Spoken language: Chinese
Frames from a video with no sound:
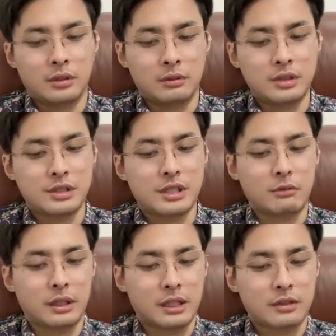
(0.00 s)
努力实
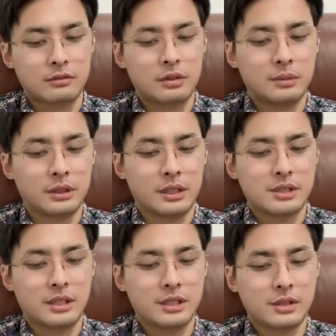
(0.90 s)
现伟大中国梦的
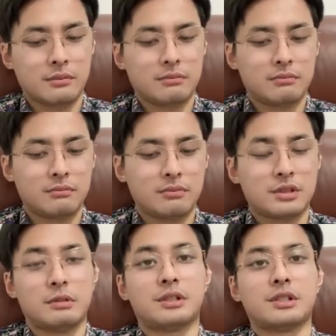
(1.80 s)
坚定意志，
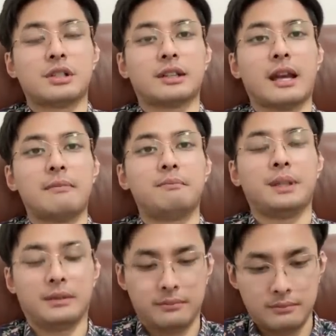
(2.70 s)
只会纸上谈
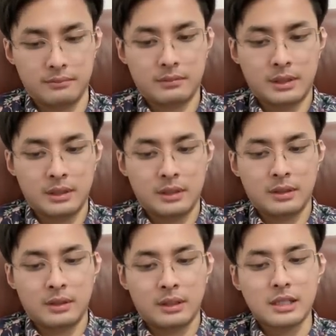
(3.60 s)
兵。
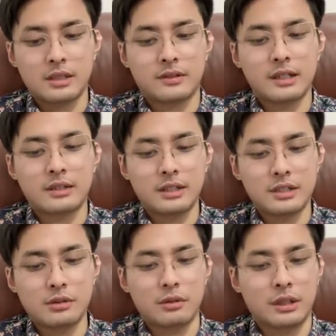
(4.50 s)
他称三十年
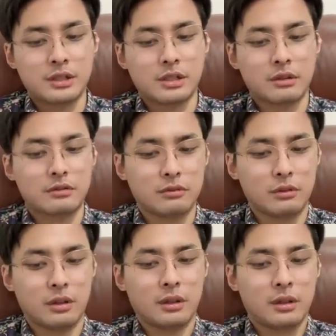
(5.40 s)
前就有人唱衰中
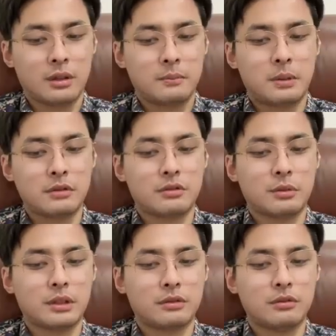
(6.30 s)
国，抛出
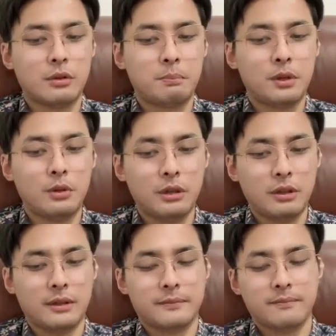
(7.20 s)
所谓的“中国崩溃
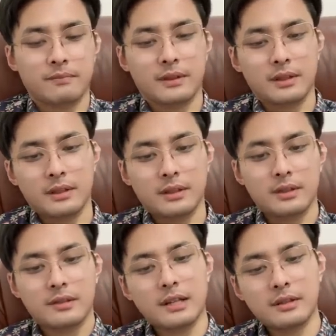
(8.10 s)

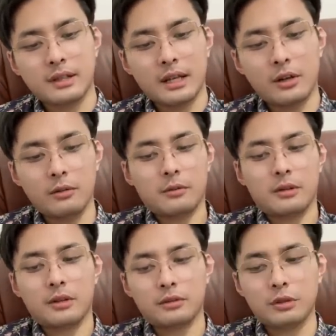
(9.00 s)
论”，三十年后。
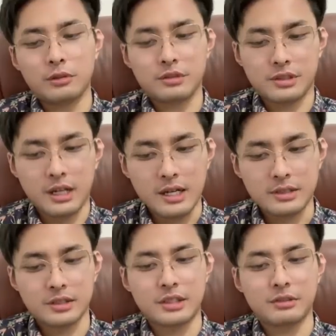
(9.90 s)
中国用实打
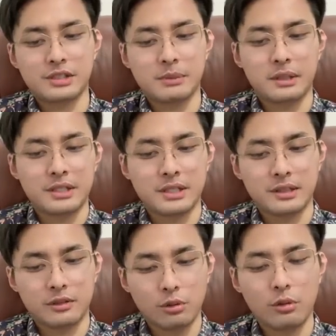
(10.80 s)
实的成就证明那些
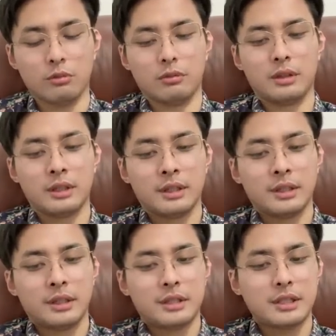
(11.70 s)
人的错误。
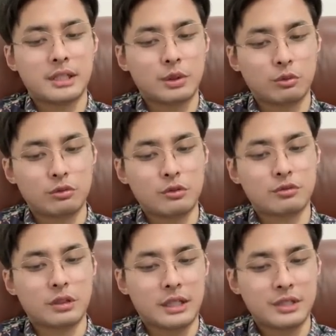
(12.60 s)
现在赌中国
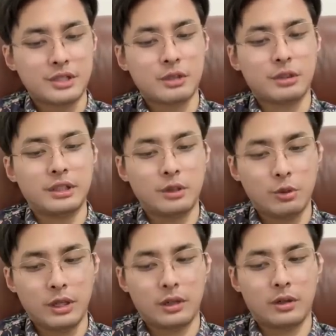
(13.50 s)
输的人，今后一定
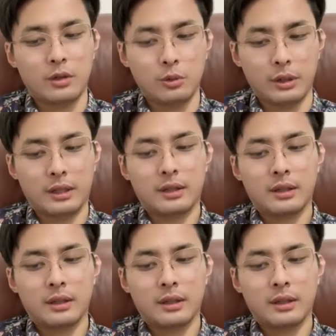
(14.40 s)
会后悔。